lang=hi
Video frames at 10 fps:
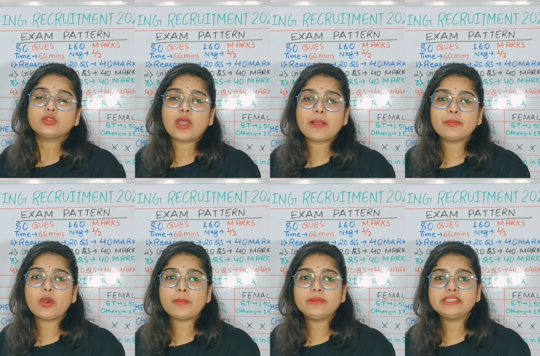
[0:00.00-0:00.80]
तो
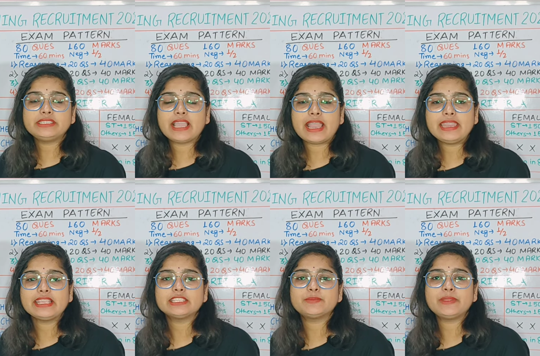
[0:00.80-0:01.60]
आपको अपनी तैयारी
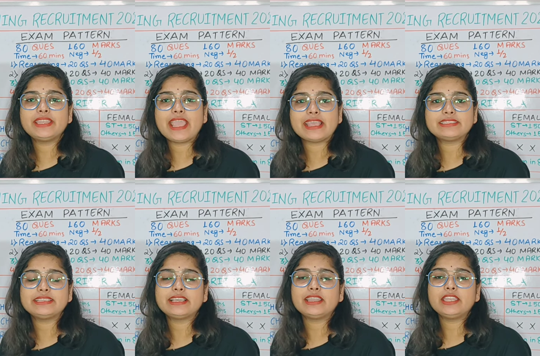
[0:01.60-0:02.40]
की स्पीड
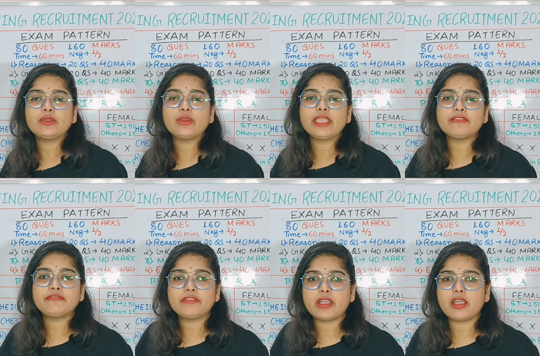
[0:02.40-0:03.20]
ऐसी करनी होगी
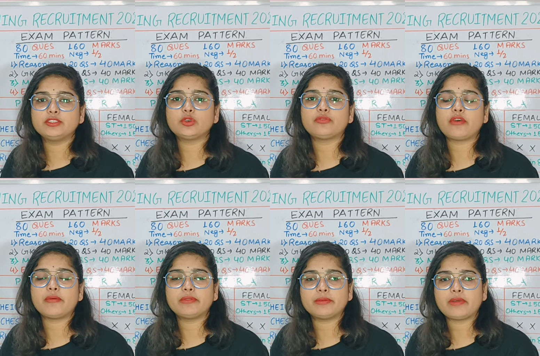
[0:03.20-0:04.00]
कि जो
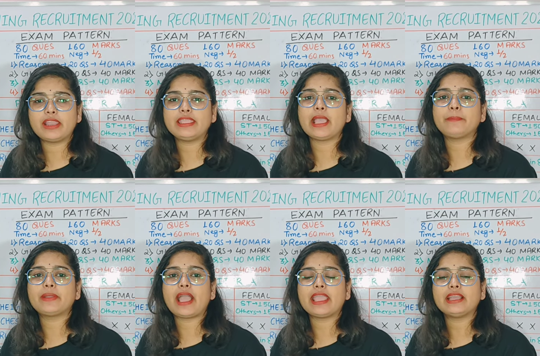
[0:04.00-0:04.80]
फरवरी
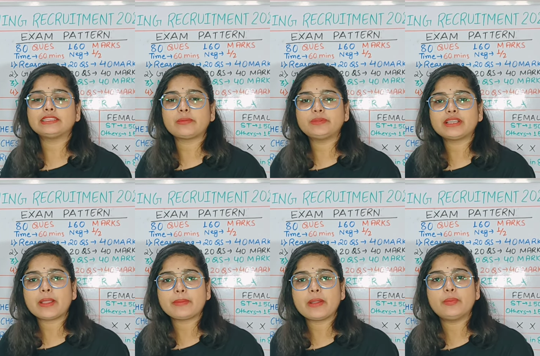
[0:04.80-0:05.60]
आपका आएगा तब तक
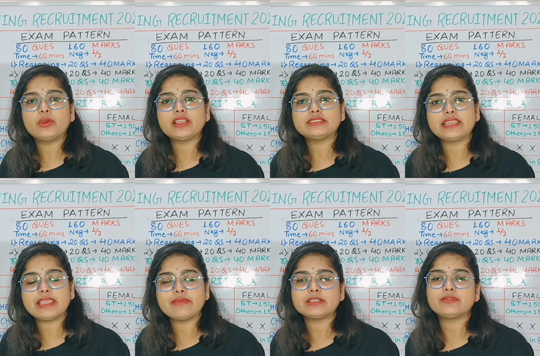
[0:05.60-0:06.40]
आपका पूरा
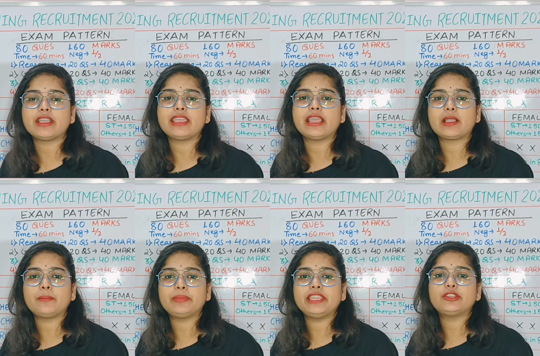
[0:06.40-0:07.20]
सिलेबस वगैरह
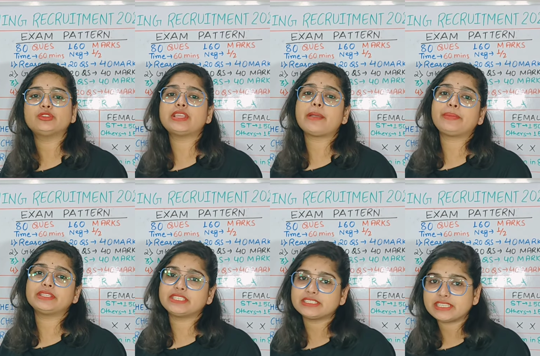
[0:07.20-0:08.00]
कंप्लीट हो जाए आप
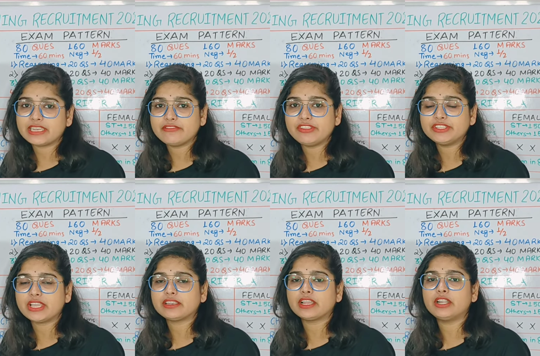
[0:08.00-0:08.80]
अच्छे से
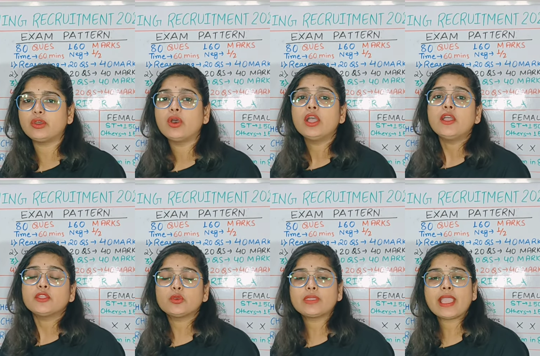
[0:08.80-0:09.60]
रिवीजन कर लो
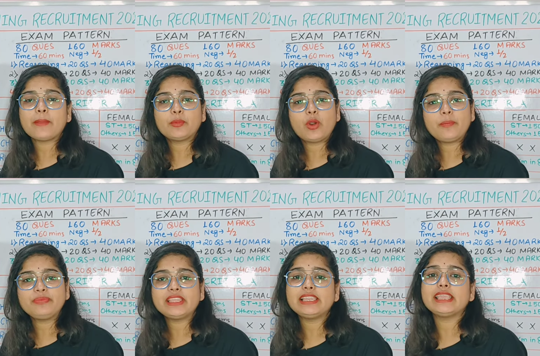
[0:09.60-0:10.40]
क्योंकि आपको
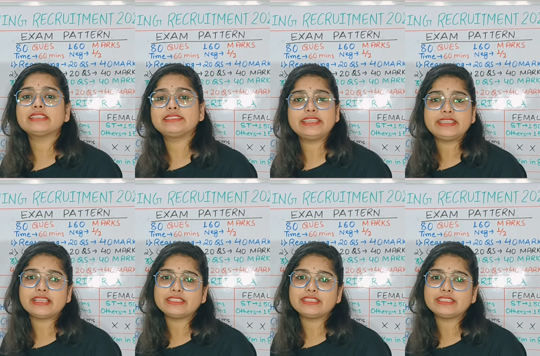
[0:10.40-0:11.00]
अपने लिए एक सीट